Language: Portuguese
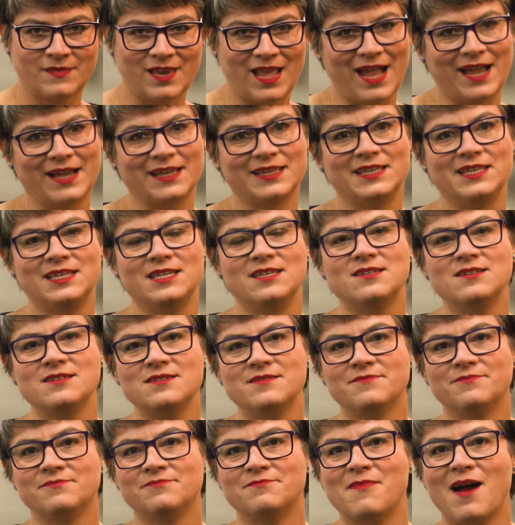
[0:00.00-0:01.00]

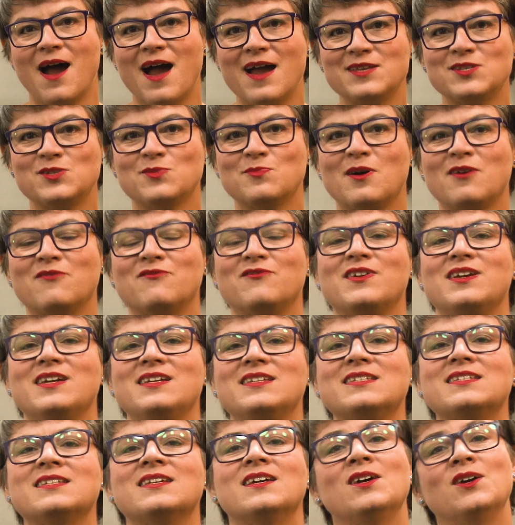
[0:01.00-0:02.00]
Aqui, mais uma
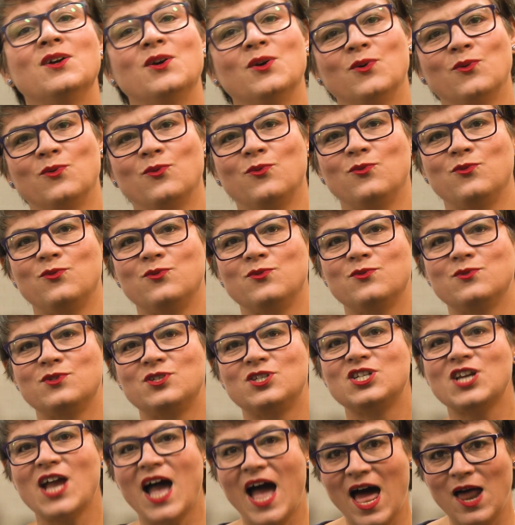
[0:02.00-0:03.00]
vez, o
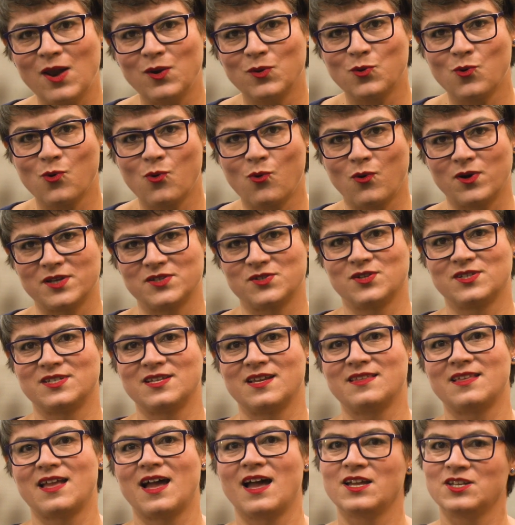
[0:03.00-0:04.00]
diálogo com a
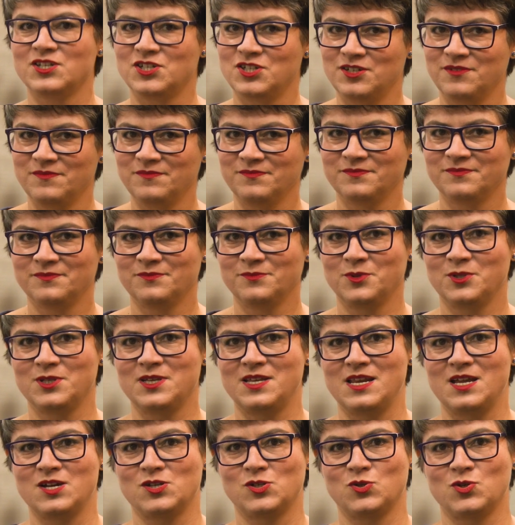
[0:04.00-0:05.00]
sociedade
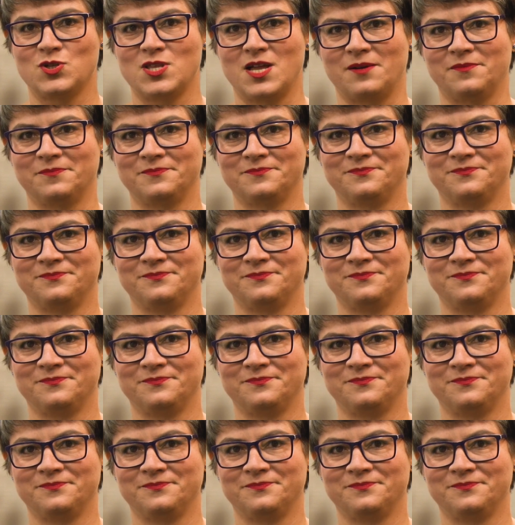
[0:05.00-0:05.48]
poderia ajudar.